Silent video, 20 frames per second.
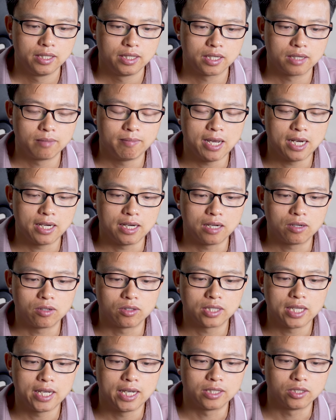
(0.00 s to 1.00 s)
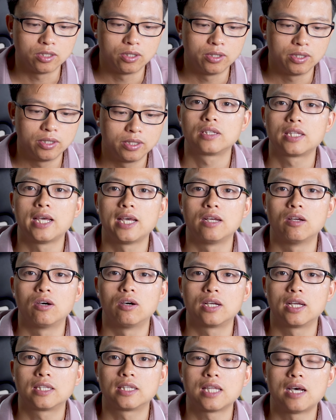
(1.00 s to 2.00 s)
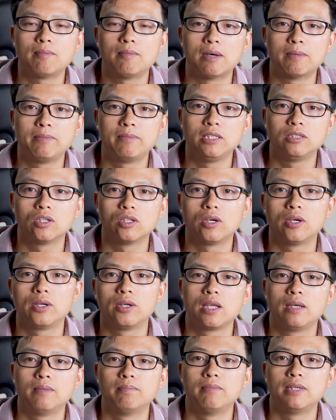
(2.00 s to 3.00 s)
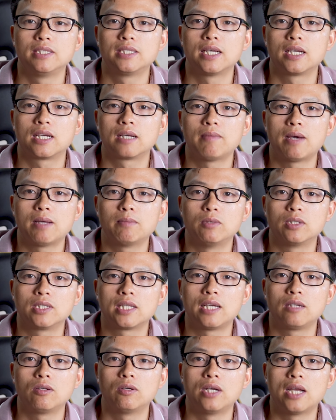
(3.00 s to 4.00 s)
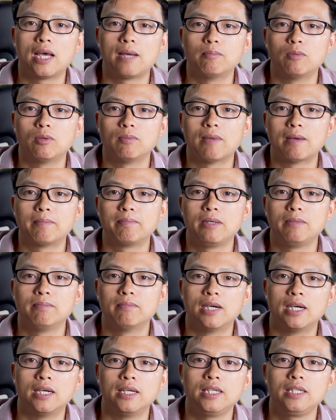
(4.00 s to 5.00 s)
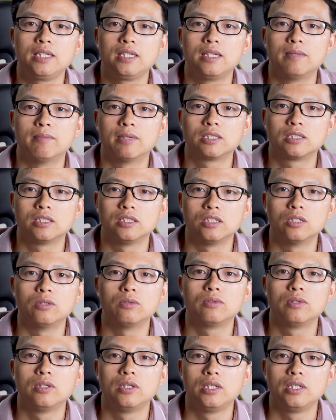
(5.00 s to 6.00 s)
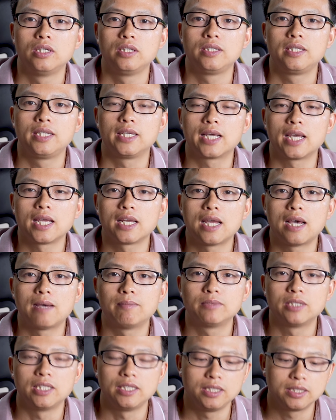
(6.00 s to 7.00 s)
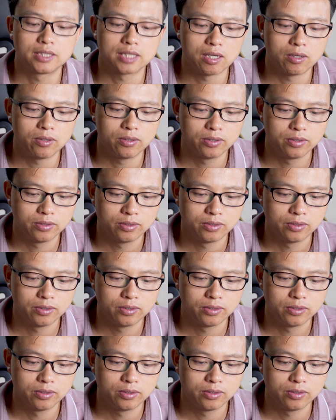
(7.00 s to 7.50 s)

các bạn đã có thẻ rồi, thẻ đó đã tạo mã pin rồi. Bây giờ các bạn muốn thay đổi lại một mã pin mới để mà sử dụng thì cách làm sẽ như sau.